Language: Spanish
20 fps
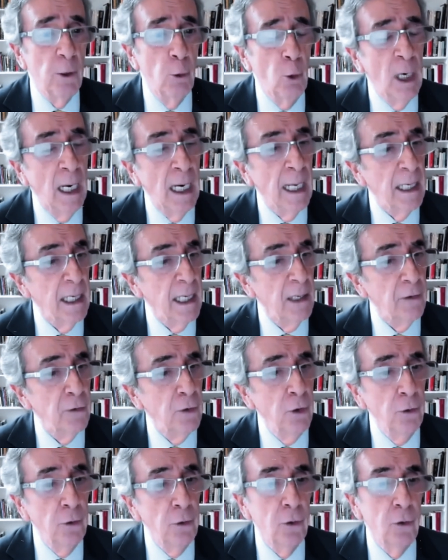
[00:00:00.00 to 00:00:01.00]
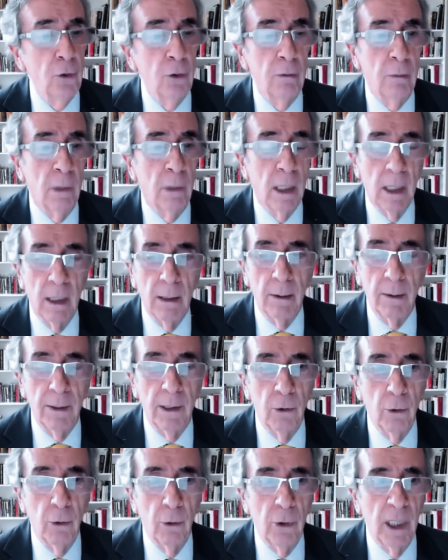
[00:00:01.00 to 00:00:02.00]
regula la creación de un,
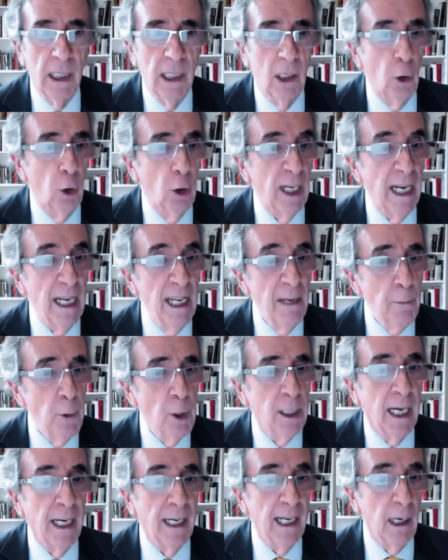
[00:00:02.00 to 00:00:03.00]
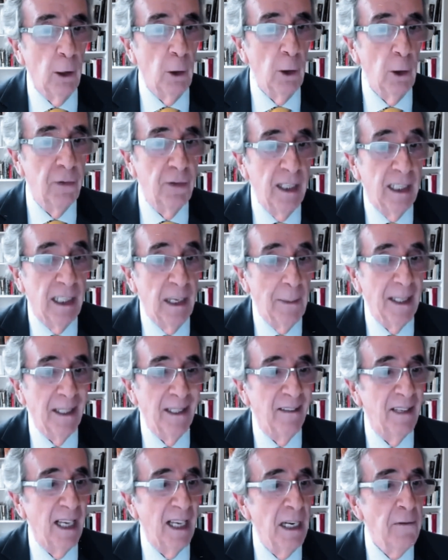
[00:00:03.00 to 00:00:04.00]
de un eh, organismo encargado de
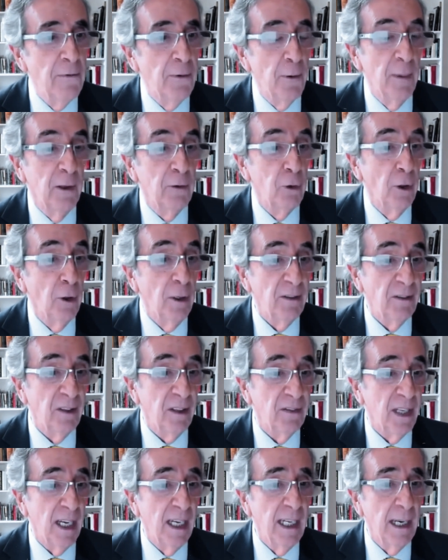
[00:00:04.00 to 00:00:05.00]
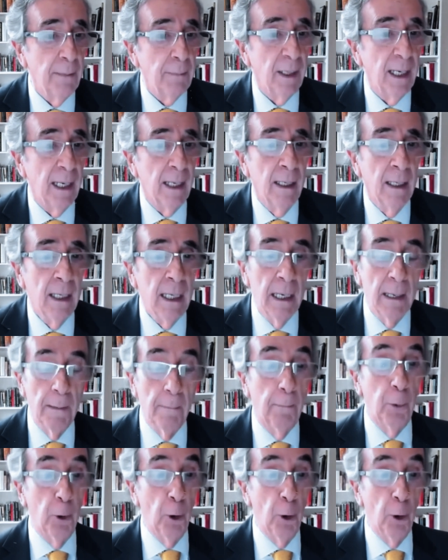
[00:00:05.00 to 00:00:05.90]
sistematizar la información necesaria para